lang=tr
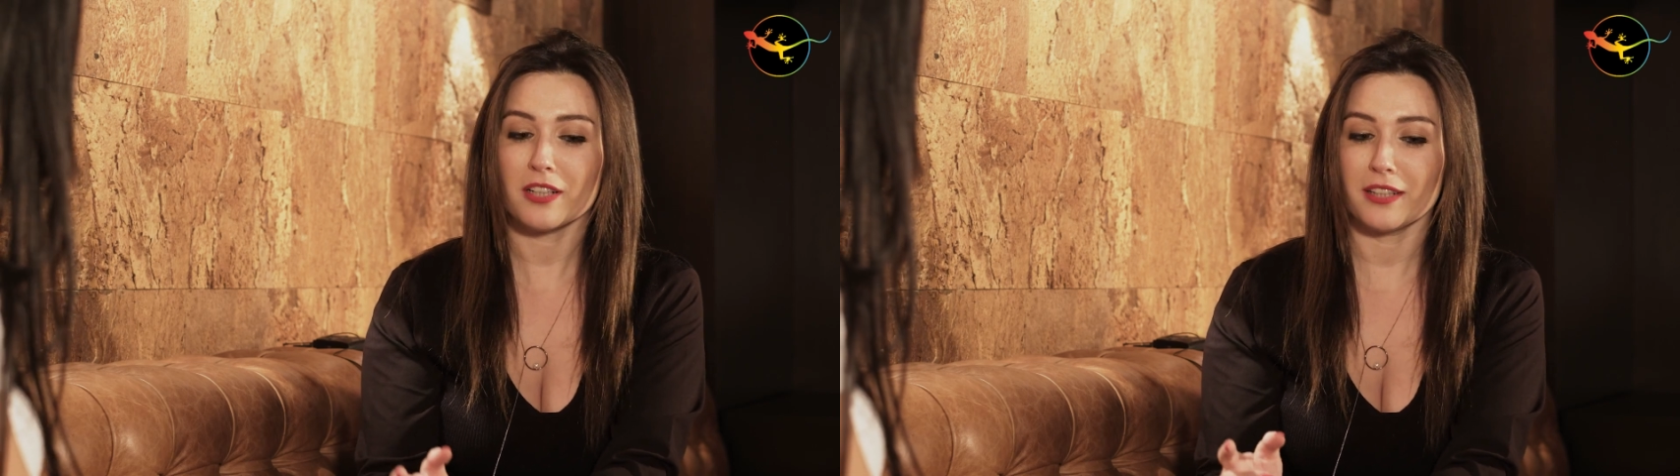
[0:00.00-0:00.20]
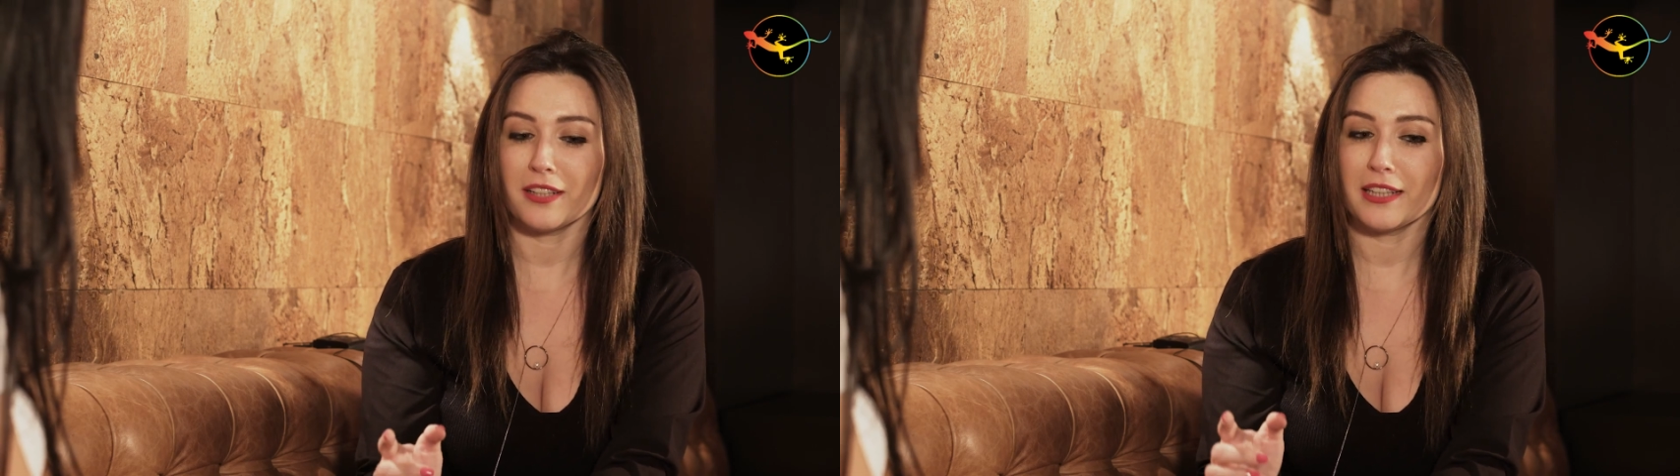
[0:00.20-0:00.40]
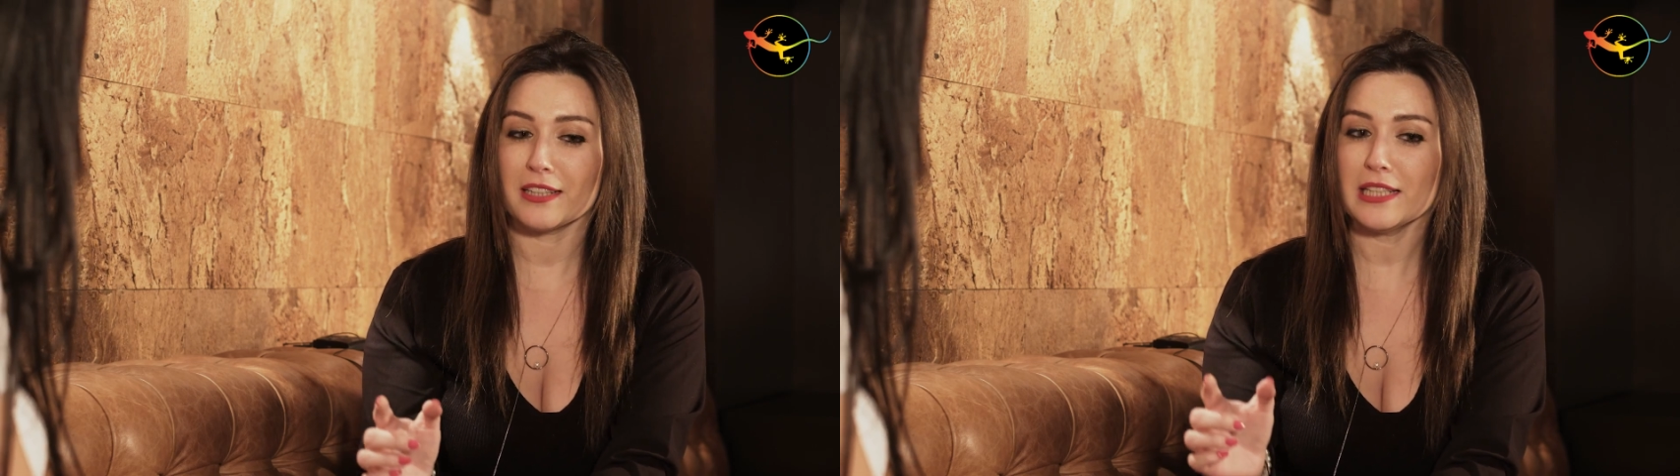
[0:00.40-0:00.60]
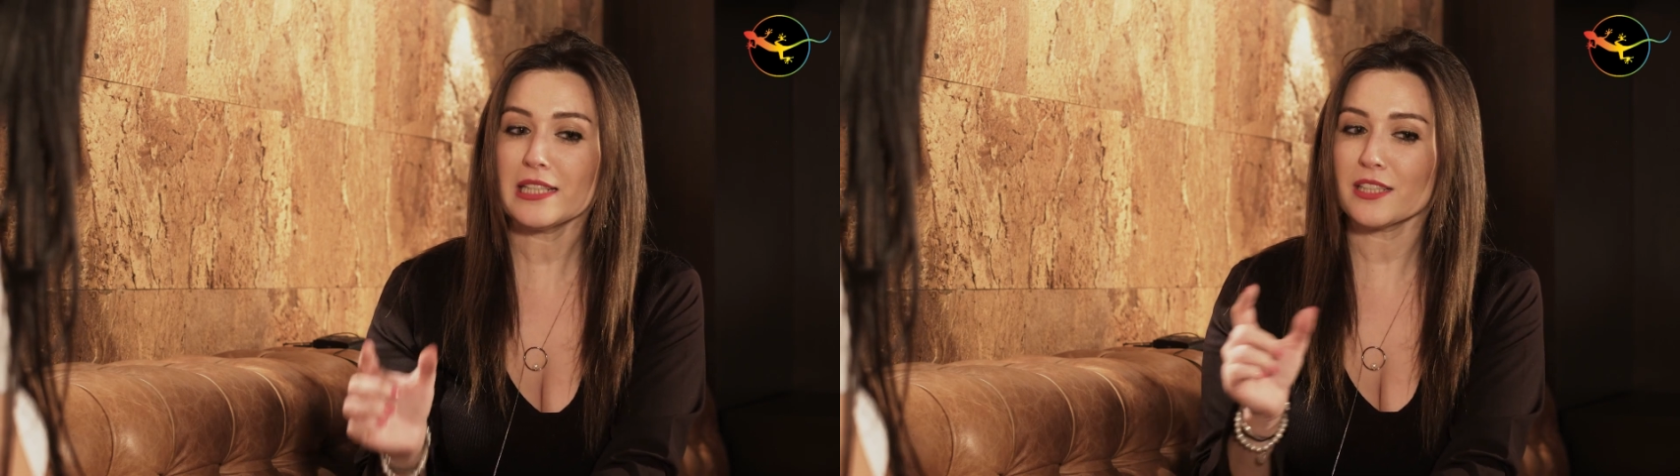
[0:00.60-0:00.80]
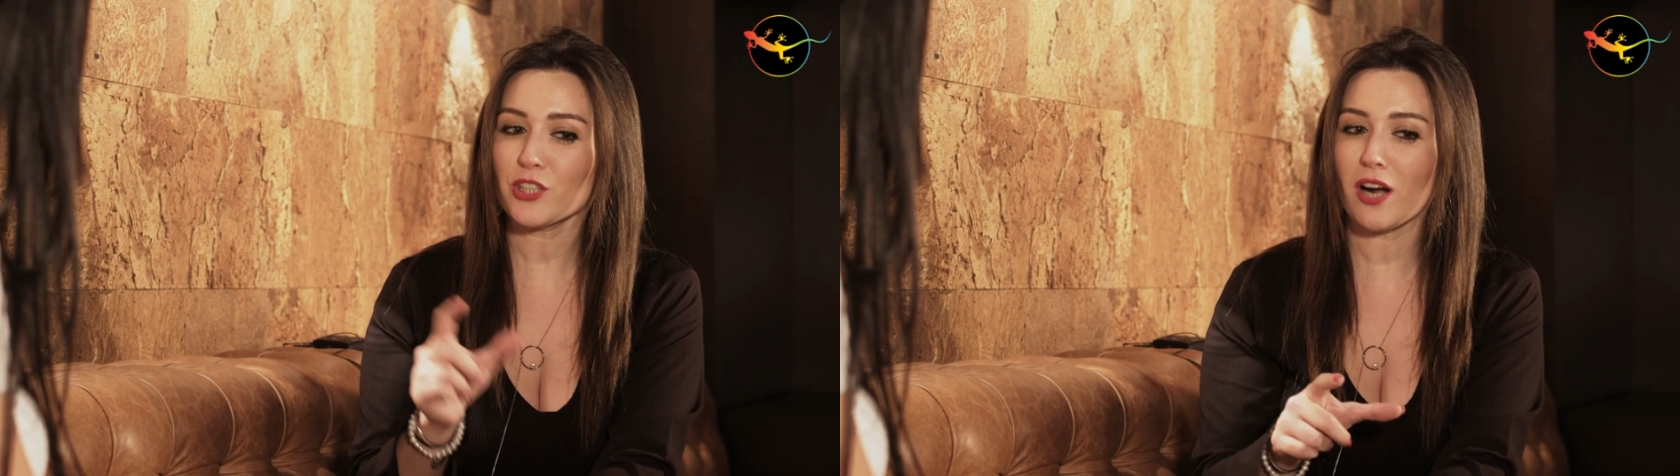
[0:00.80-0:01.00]
Ee,
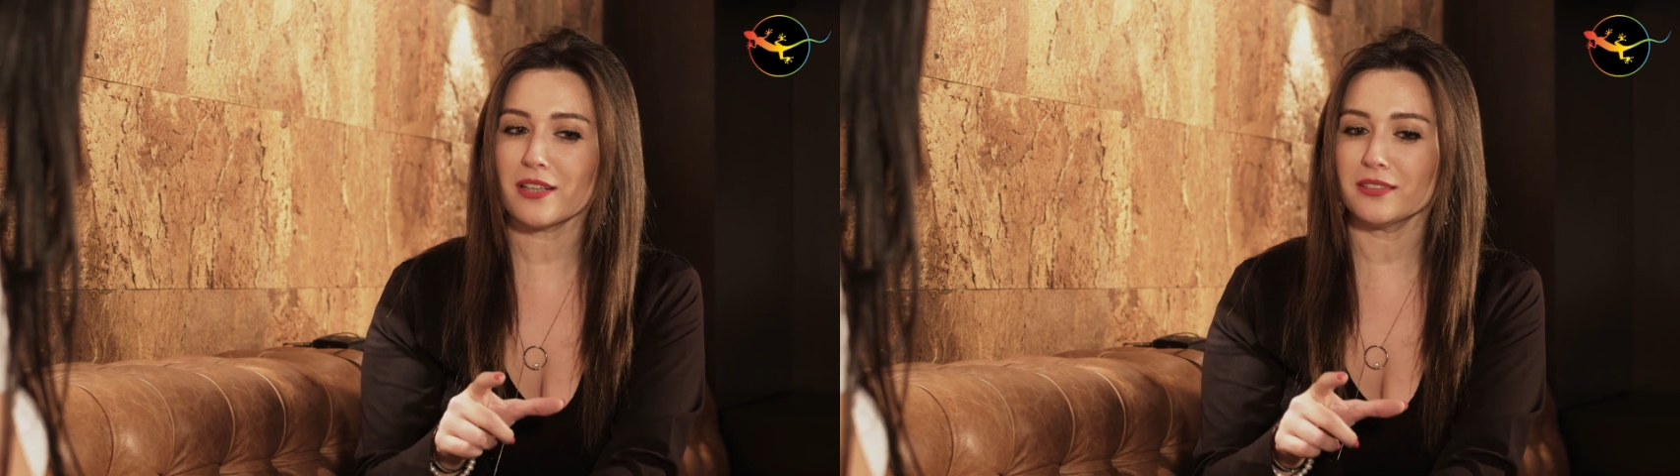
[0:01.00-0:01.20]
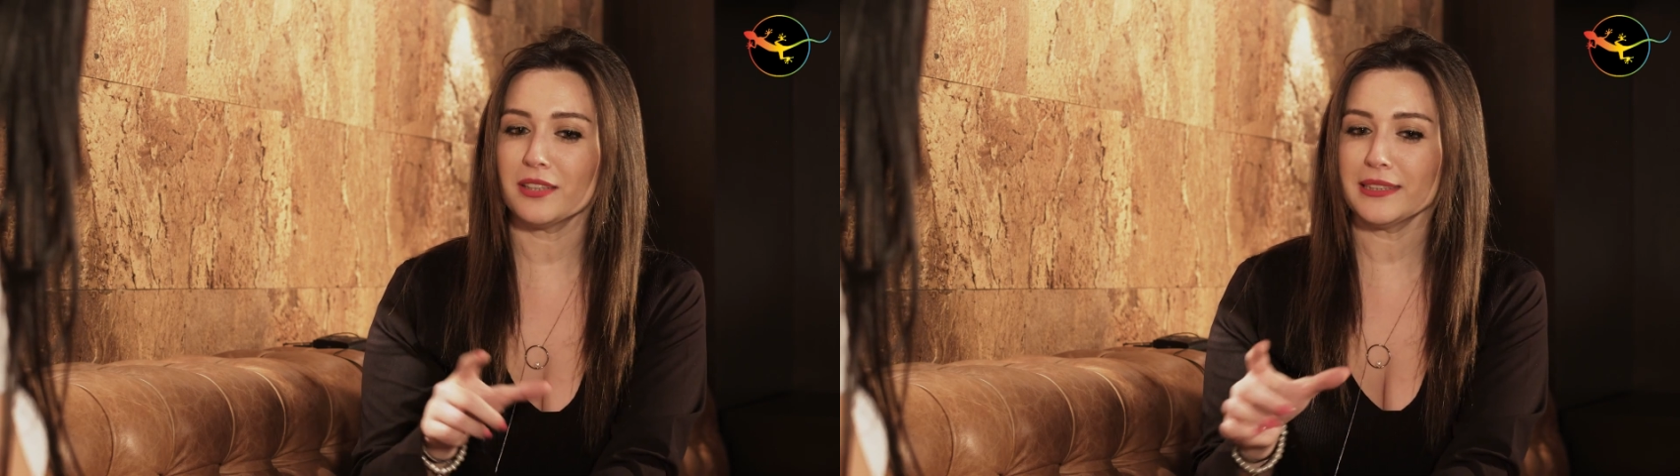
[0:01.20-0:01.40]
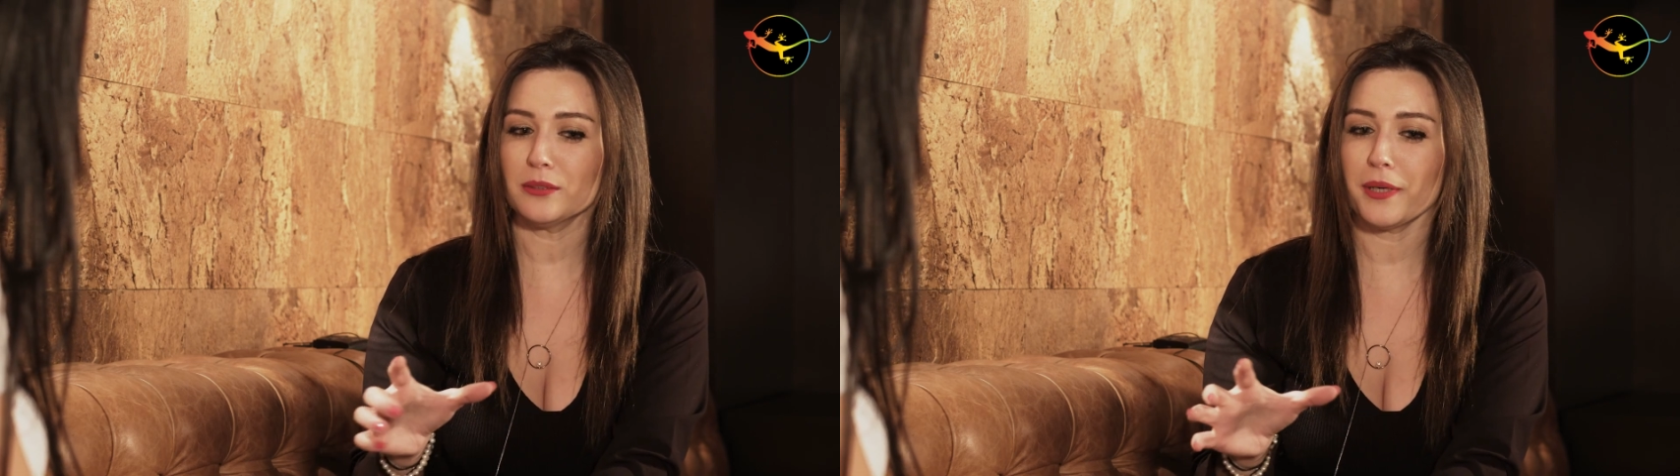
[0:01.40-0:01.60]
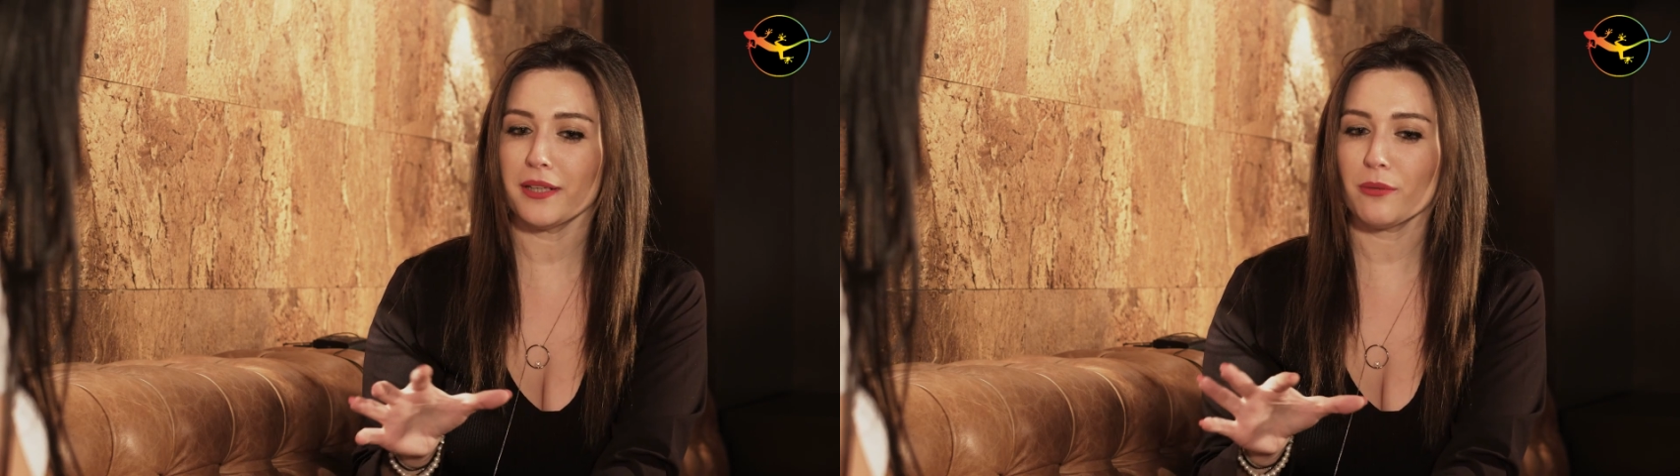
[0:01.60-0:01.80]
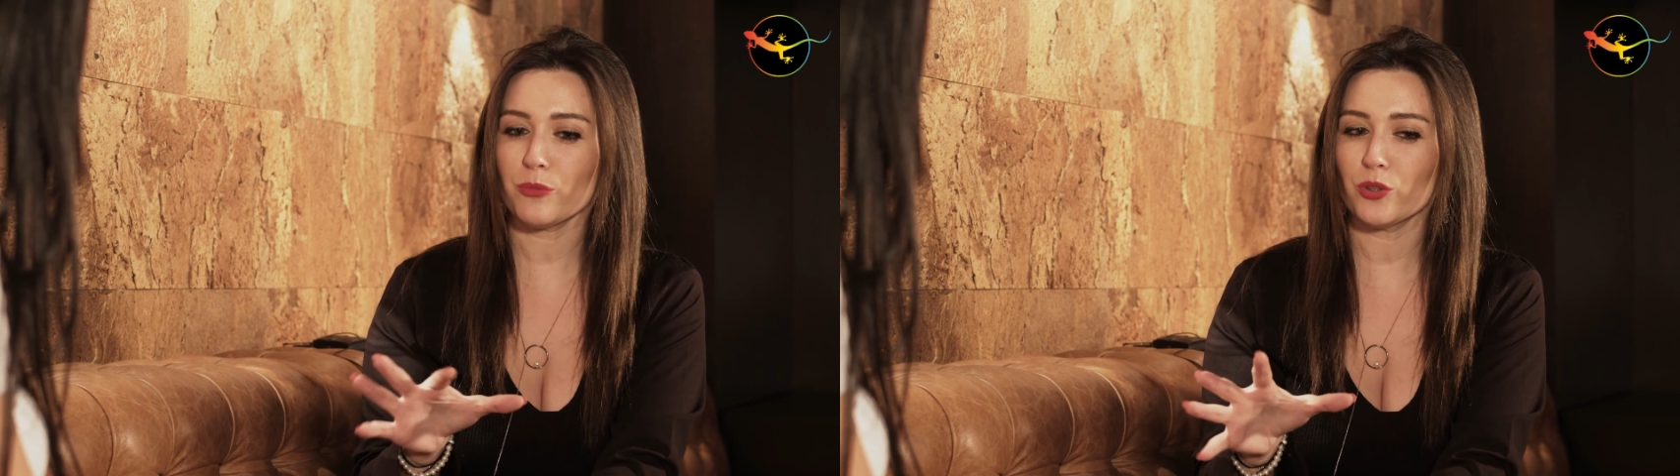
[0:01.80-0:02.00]
ilk şarkından
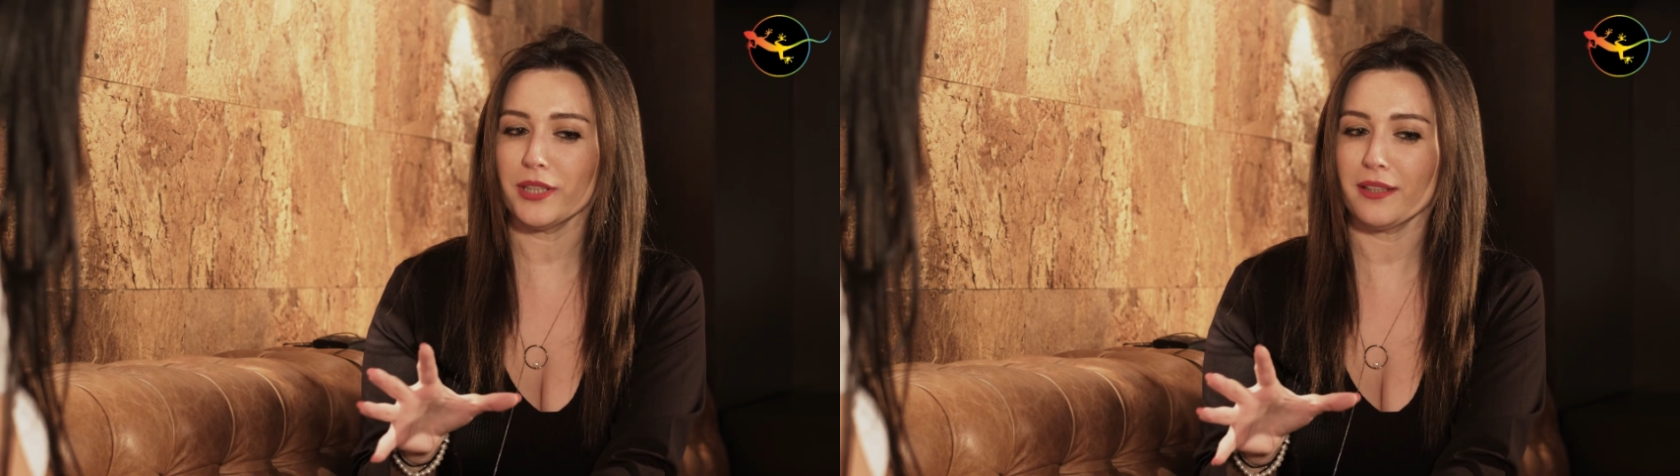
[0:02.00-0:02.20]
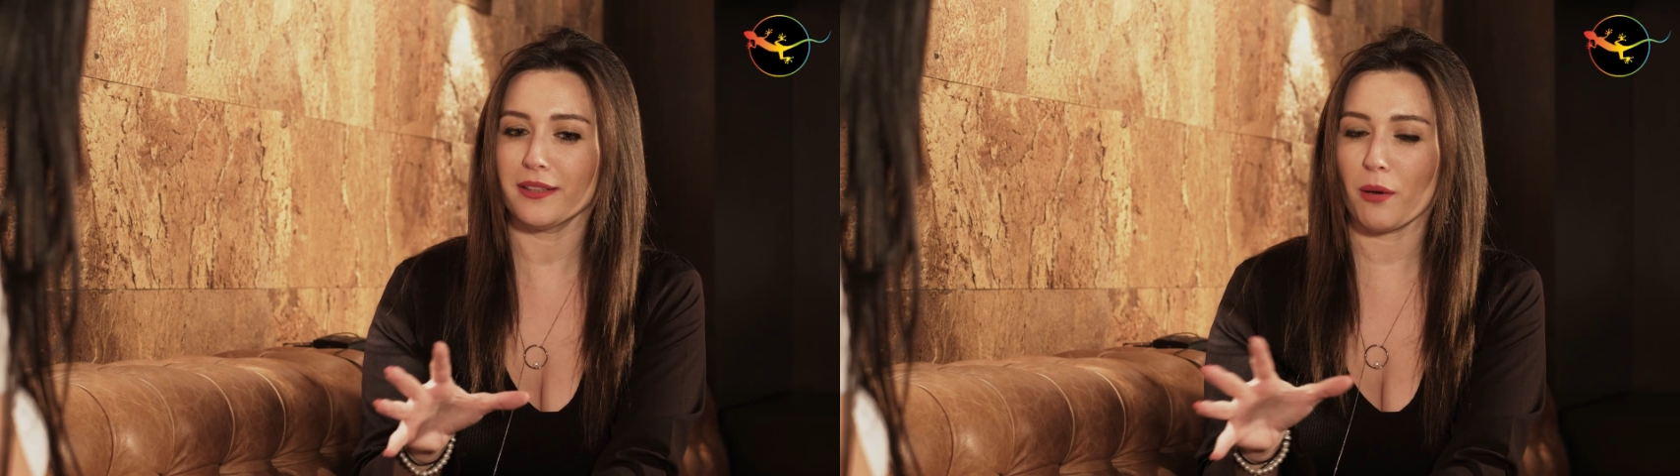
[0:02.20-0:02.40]
itibaren böyle